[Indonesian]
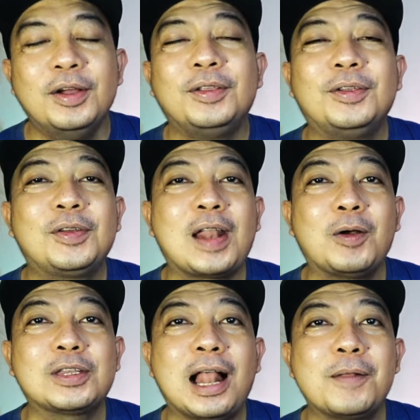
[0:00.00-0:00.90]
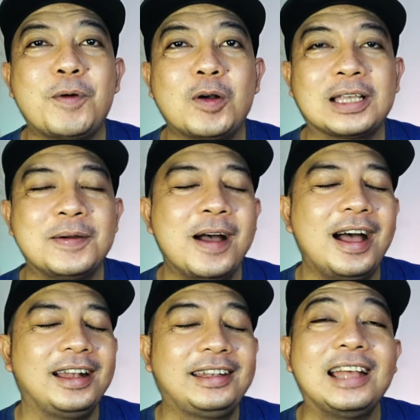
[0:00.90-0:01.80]
jujur aku salpok
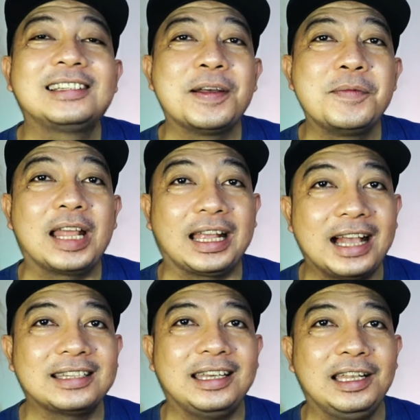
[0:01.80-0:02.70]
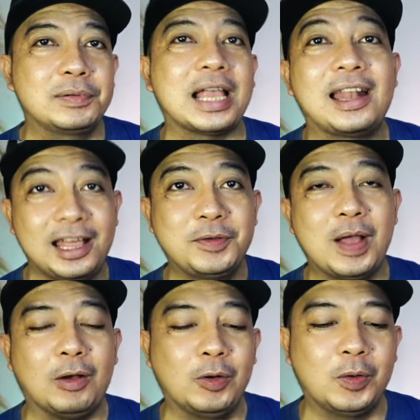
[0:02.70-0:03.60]
sama dance yang mereka sih di sana
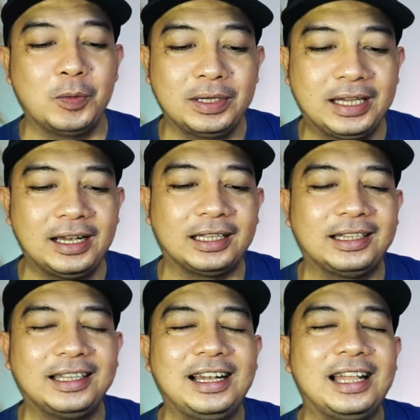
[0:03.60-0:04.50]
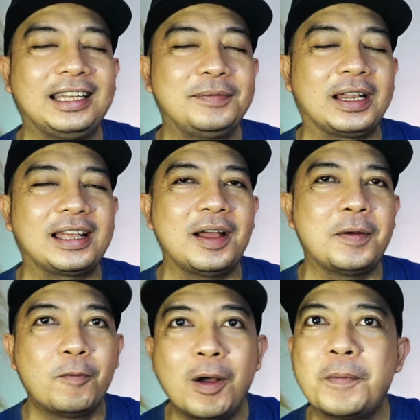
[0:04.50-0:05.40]
juga aku wih gila ngeliatin mereka
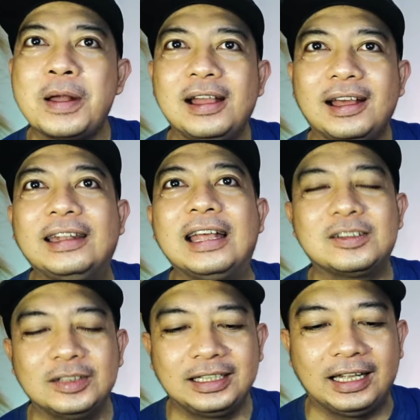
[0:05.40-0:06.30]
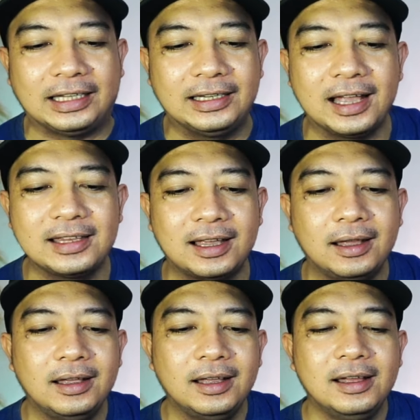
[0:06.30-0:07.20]
wow pada ngedance tuh tiga tiganya
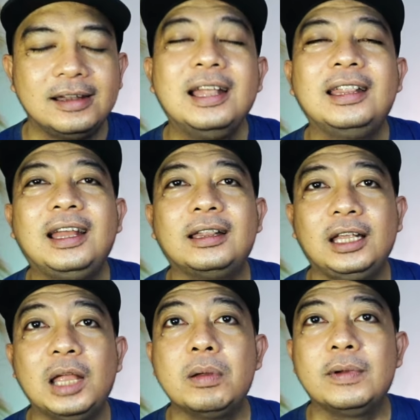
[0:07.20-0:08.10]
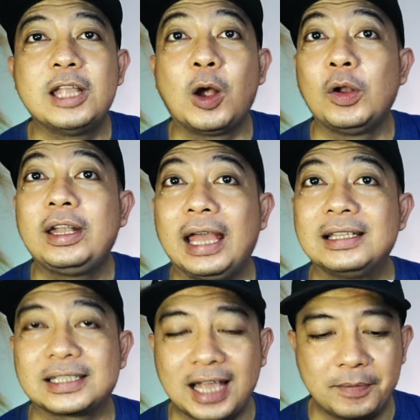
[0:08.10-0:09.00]
dan tiga tiganya memang jago
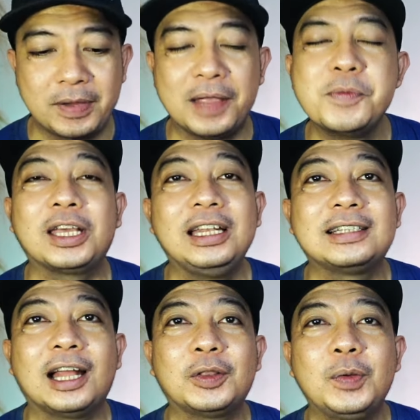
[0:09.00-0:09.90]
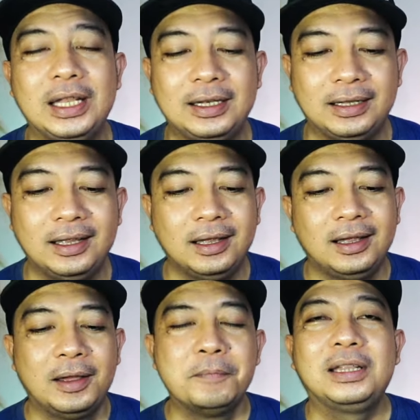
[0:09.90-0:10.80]
dance kan makanya mungkin disatuin
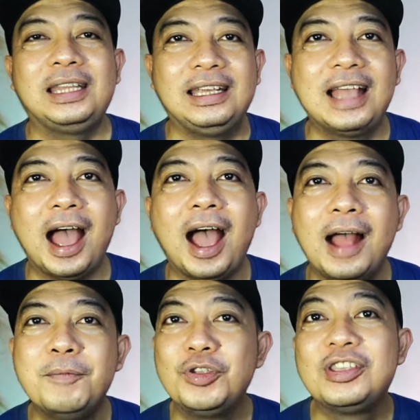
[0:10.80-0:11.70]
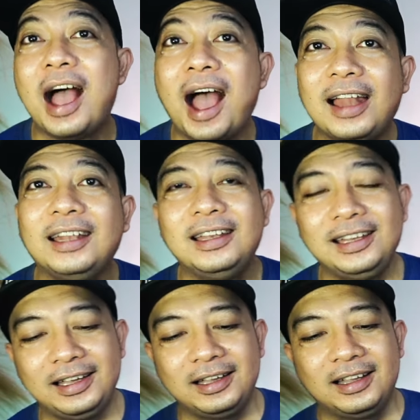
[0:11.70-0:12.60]
bertiga bujangan
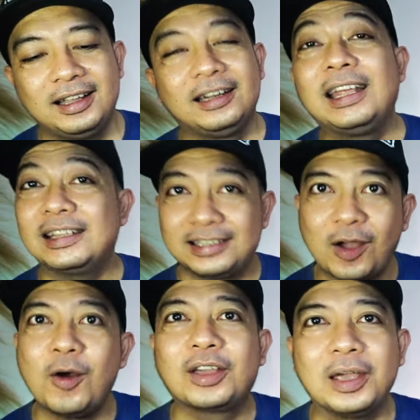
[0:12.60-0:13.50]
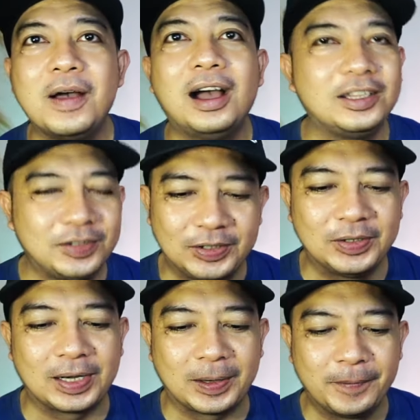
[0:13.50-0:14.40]
ini dance nya oke okay banget
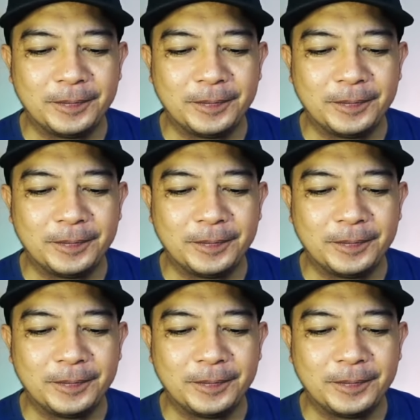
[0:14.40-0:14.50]
jujur